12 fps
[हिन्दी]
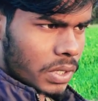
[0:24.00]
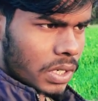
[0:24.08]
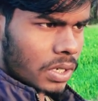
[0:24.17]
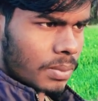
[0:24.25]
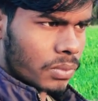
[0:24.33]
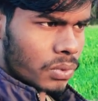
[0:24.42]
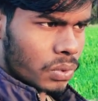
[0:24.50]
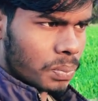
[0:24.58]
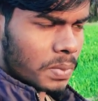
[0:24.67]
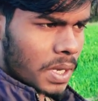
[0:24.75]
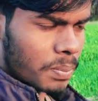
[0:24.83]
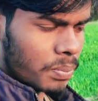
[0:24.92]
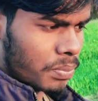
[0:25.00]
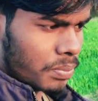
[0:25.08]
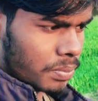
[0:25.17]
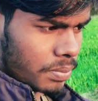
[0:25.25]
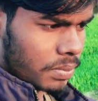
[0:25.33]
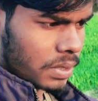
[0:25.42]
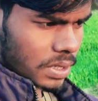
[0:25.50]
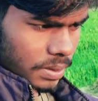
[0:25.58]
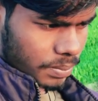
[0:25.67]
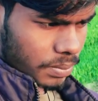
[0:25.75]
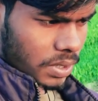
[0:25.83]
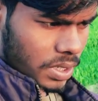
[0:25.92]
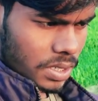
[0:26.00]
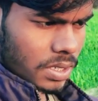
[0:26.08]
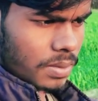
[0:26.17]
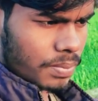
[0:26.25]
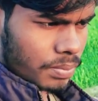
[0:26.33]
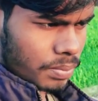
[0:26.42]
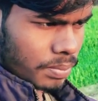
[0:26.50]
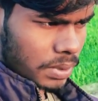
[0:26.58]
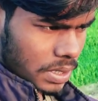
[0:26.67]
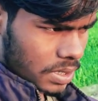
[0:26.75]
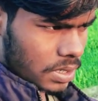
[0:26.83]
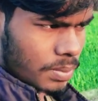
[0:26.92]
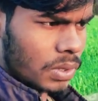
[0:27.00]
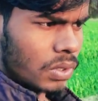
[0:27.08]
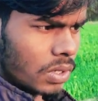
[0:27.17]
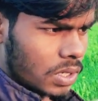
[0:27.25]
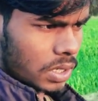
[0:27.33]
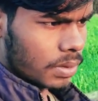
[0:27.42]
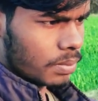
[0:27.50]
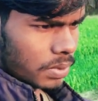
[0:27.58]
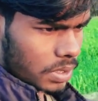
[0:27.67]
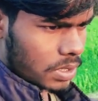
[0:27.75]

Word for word: वेलकम टू माय फर्स्ट फर्स्ट ब्लॉग